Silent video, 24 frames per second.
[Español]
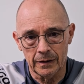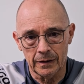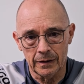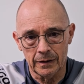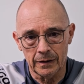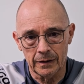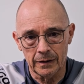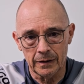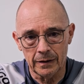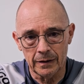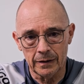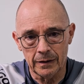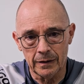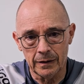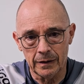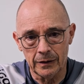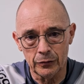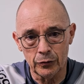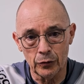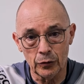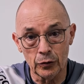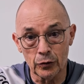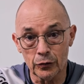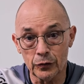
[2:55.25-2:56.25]
eh, que
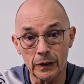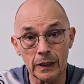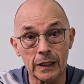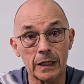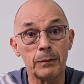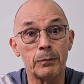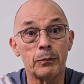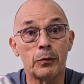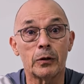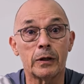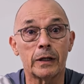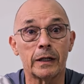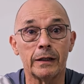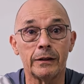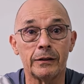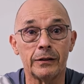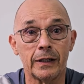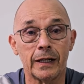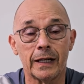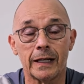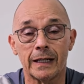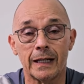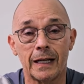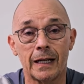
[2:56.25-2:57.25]
son dos equipos que
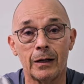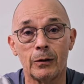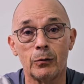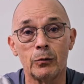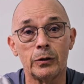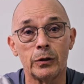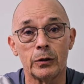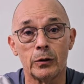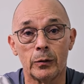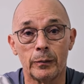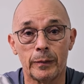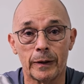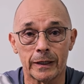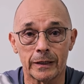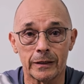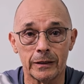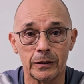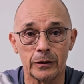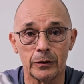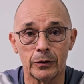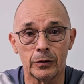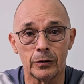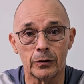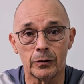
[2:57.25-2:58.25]
llegan al último
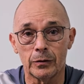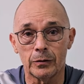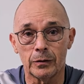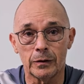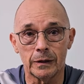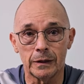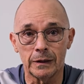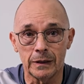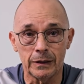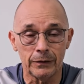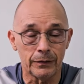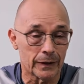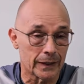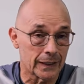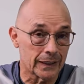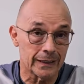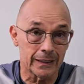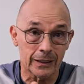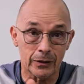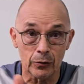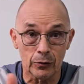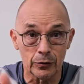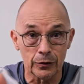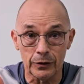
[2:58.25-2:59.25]
partido en
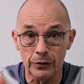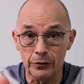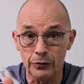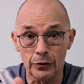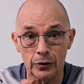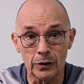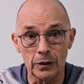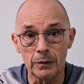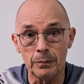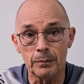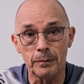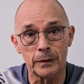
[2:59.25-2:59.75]
diferentes condiciones,